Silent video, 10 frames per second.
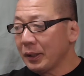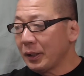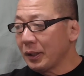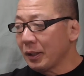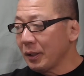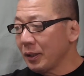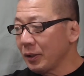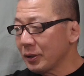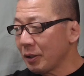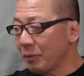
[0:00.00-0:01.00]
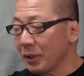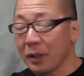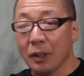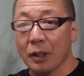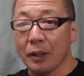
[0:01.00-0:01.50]
あ、なんやかんやで喋り
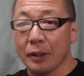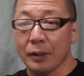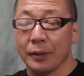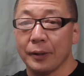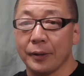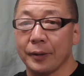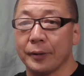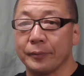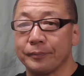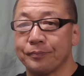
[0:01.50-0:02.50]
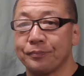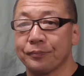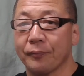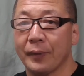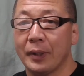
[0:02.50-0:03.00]
ながら、えー、
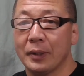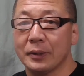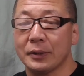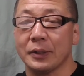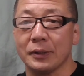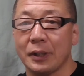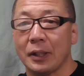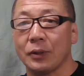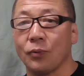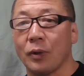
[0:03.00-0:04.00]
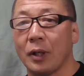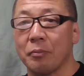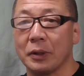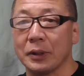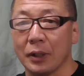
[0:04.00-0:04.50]
雑談と
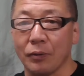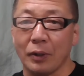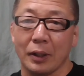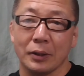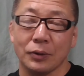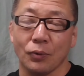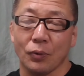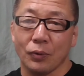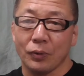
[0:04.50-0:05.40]
か、まあ、さっきの話を、